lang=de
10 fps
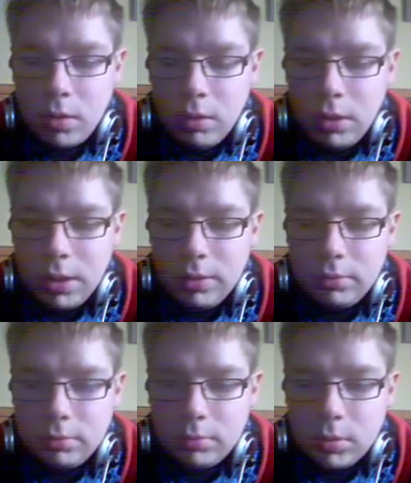online
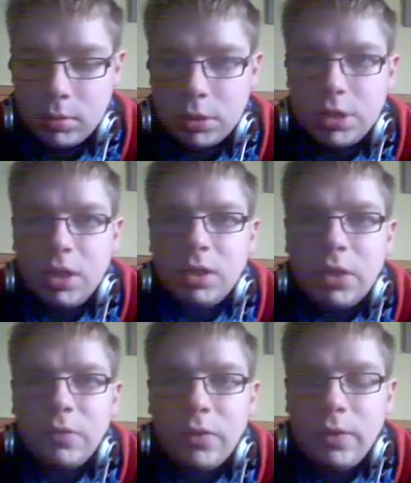und ich denke,
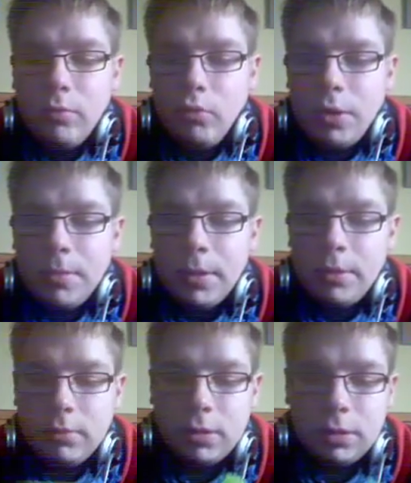das wird ziemlich
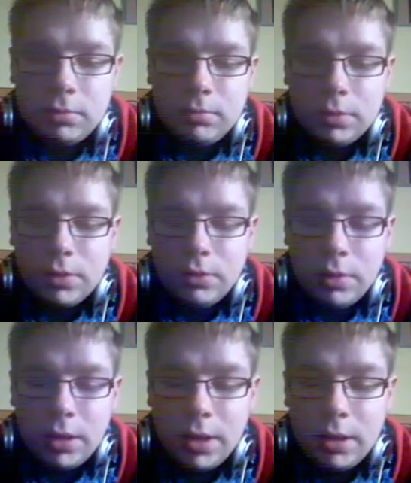abgehen, weil so
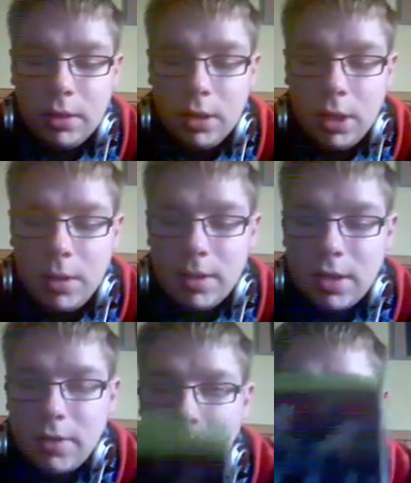allein, man kann es auch